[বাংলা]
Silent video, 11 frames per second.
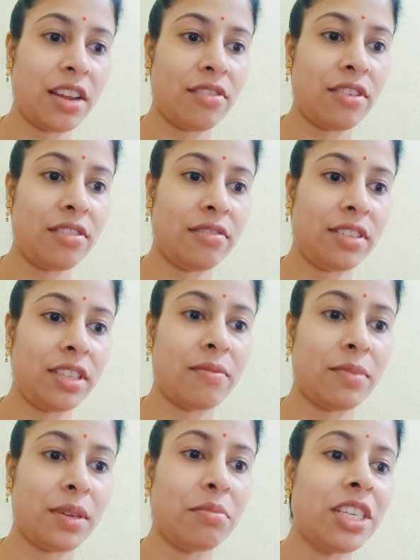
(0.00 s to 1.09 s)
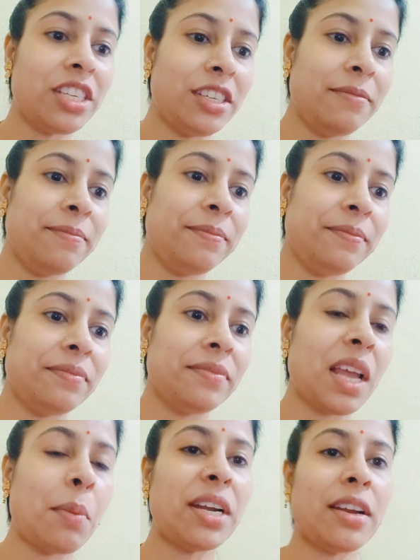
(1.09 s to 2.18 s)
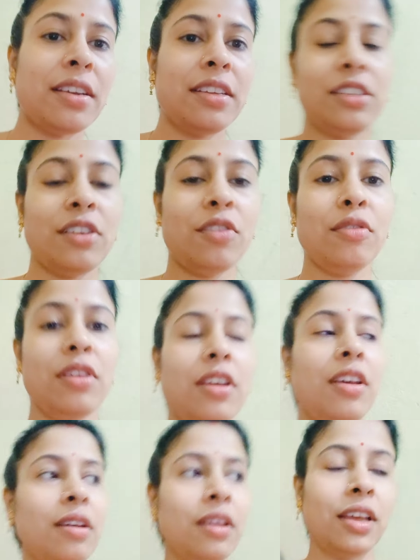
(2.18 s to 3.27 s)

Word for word: তো সেই কারণে তো দামটা বেশি আমারটা নিয়েছিল